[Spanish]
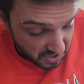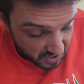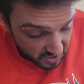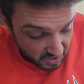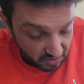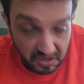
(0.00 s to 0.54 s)

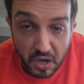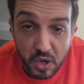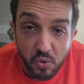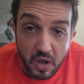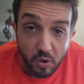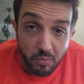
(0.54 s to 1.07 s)
y no tiene
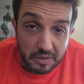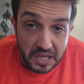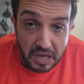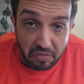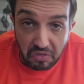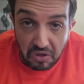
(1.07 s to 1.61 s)
ninguna
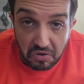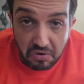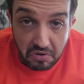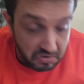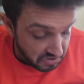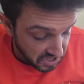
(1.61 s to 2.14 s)

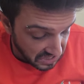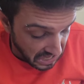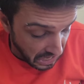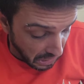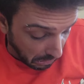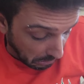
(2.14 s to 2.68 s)
complicación y
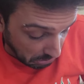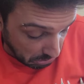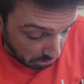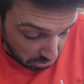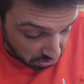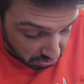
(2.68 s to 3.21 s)
tal,
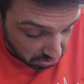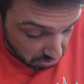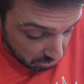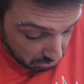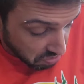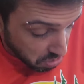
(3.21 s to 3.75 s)

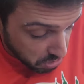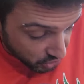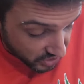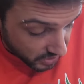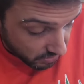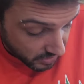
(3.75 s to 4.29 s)
mm,
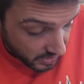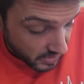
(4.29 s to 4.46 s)
no sé.